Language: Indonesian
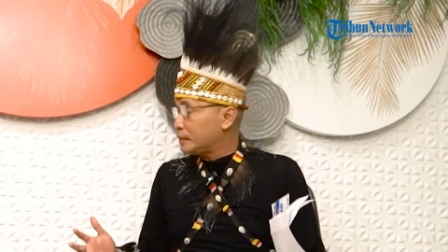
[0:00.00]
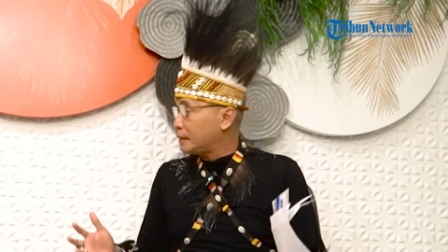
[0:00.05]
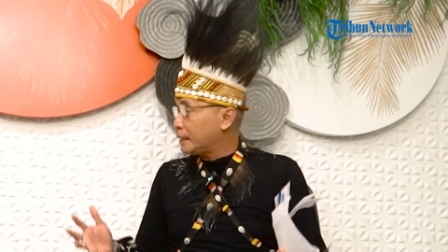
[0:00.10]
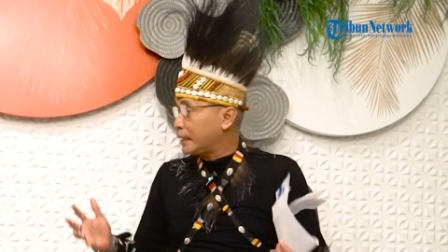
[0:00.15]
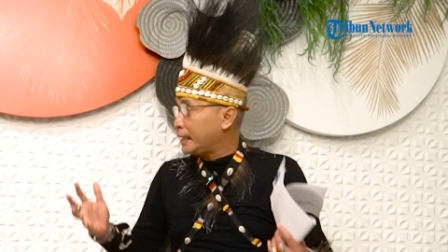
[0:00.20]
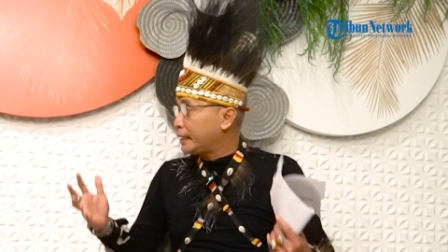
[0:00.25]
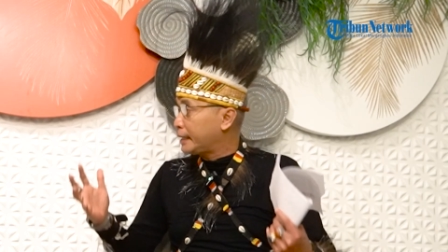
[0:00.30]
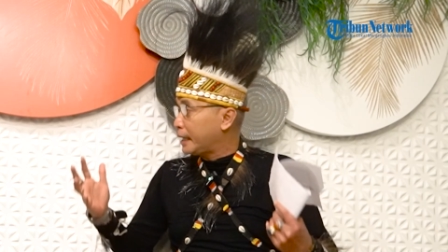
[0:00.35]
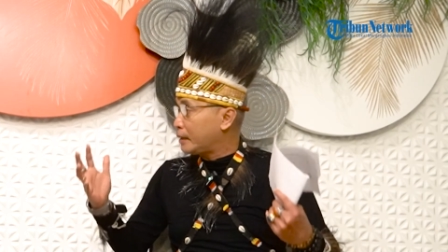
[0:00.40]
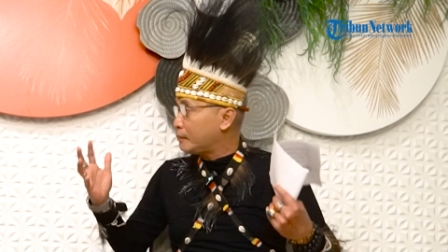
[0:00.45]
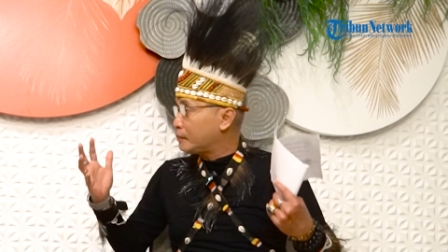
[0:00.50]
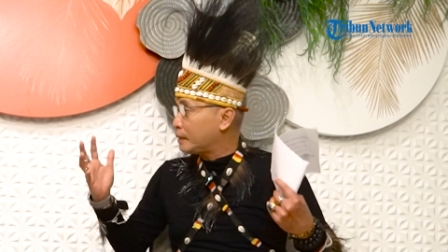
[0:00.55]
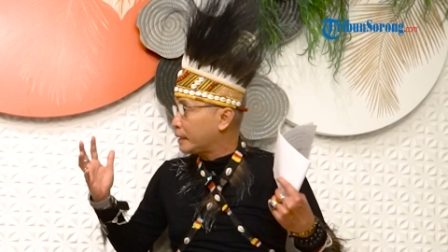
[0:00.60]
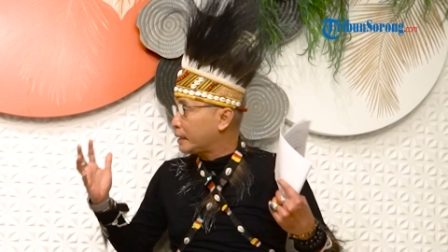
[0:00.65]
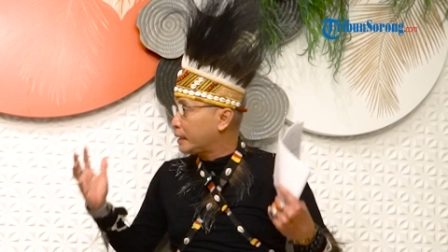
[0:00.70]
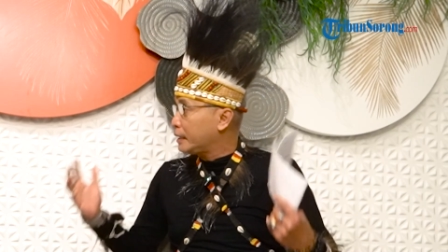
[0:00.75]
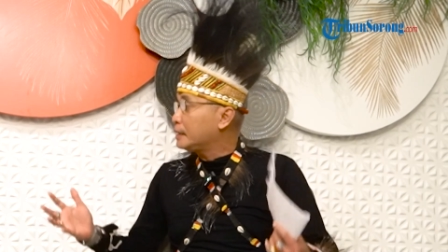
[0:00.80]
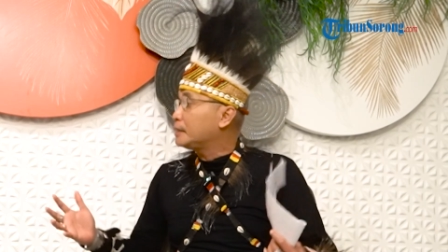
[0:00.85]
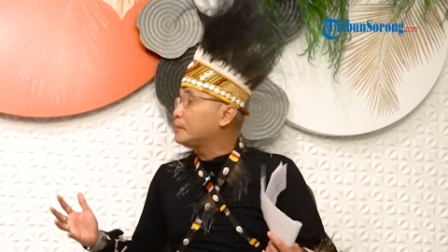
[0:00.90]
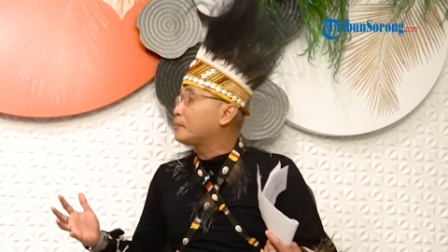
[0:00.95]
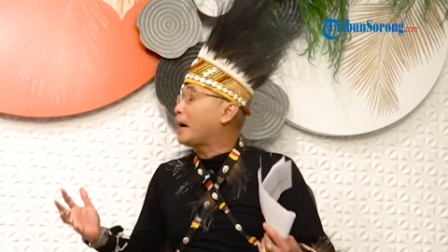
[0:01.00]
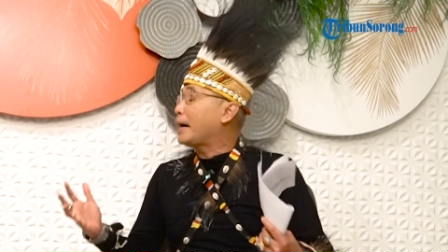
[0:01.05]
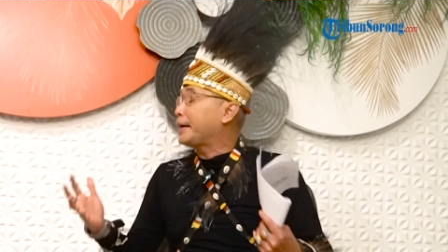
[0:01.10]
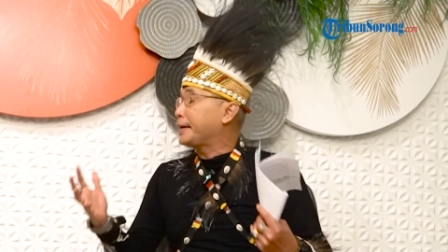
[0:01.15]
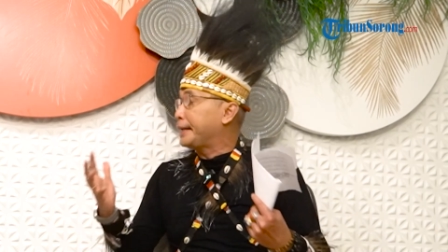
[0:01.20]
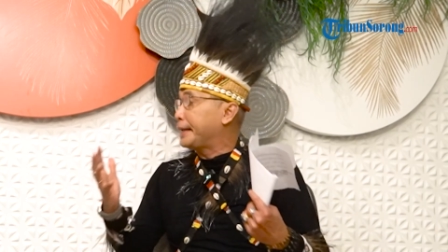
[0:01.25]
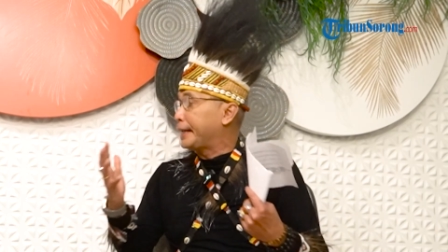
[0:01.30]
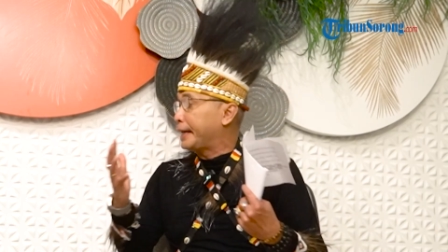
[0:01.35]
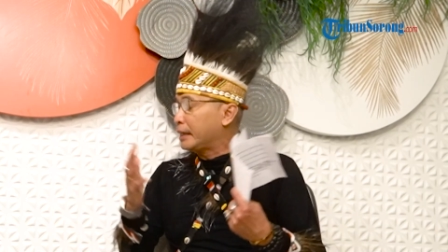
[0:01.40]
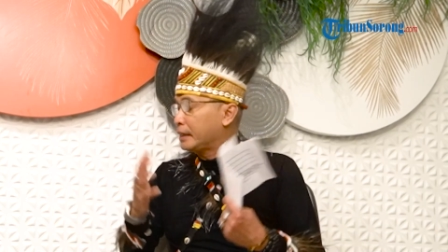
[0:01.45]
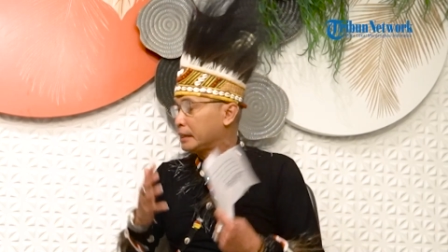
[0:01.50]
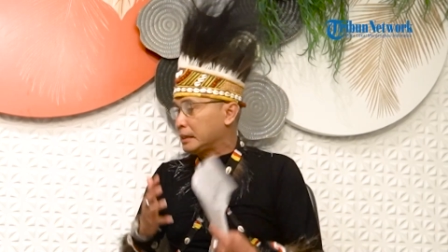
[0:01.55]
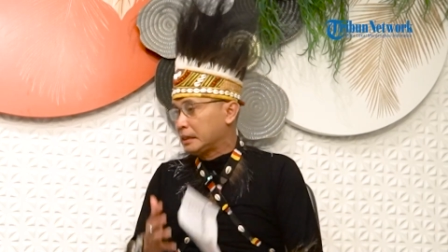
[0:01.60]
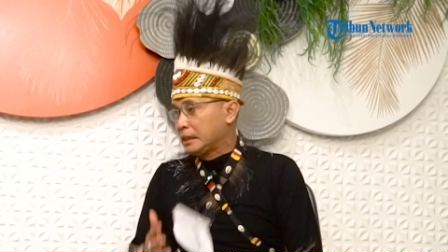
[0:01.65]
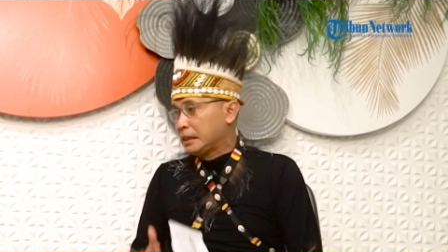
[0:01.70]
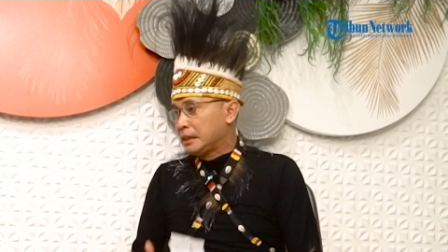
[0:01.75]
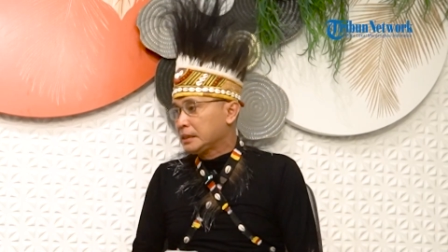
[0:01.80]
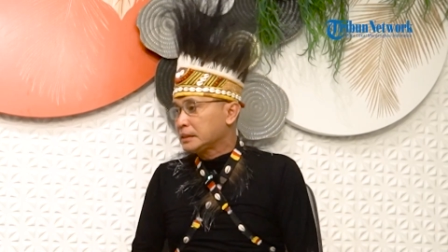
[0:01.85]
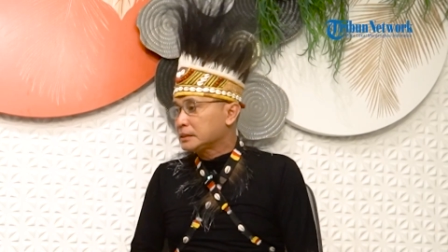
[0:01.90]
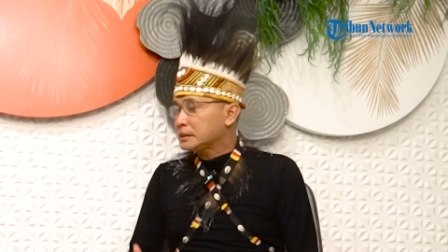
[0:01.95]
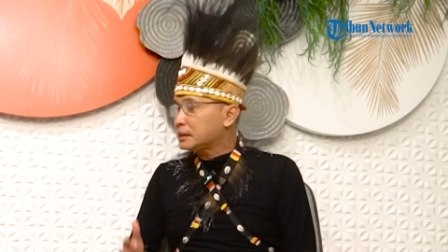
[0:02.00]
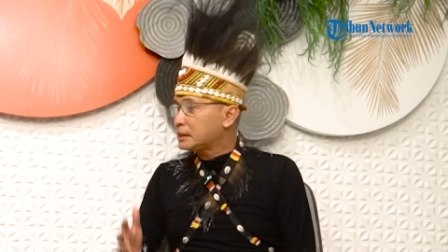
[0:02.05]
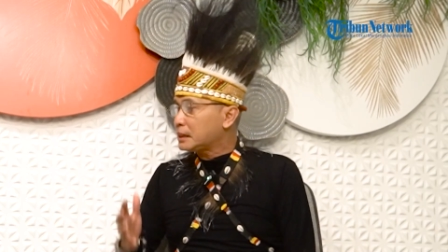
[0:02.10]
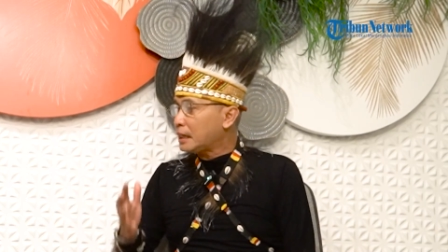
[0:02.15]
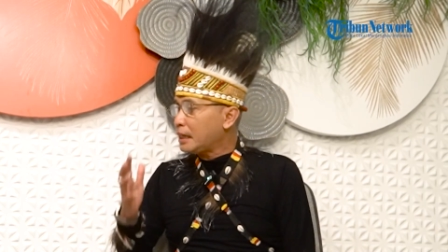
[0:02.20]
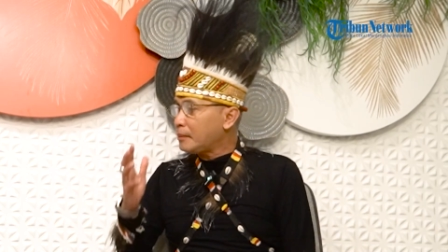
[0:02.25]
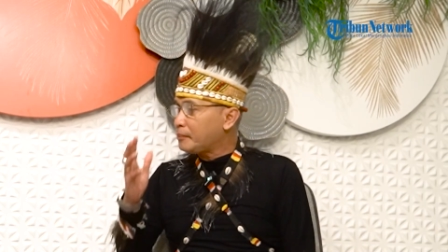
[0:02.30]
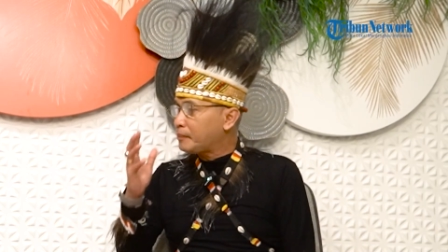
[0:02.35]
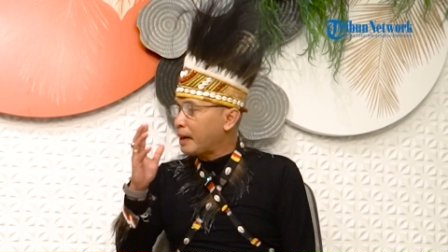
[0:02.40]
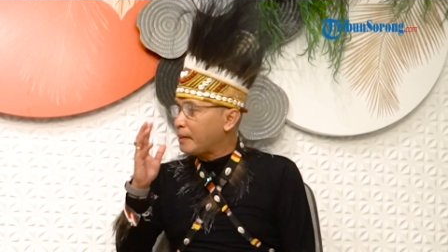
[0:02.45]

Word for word: Kementerian Dalam Negeri Betul. dipanggil. Setelah